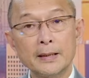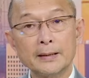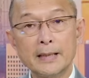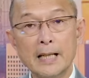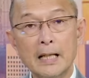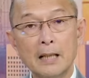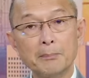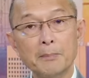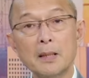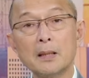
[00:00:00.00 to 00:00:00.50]

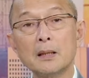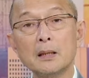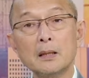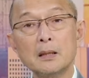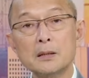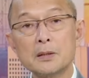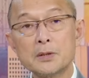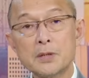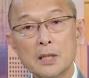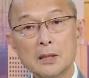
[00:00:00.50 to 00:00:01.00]
đây là mức
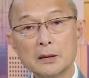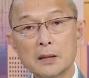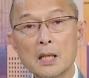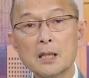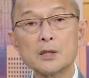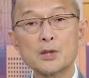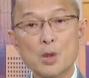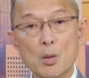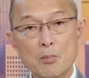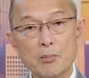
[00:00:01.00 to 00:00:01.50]
lương chính
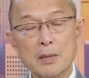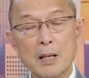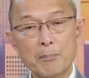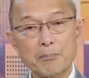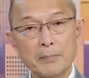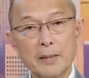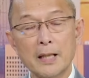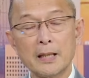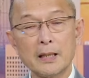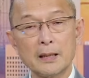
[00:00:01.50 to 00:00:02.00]
thức trong
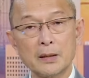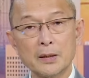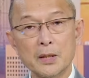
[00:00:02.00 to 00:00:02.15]
năm nay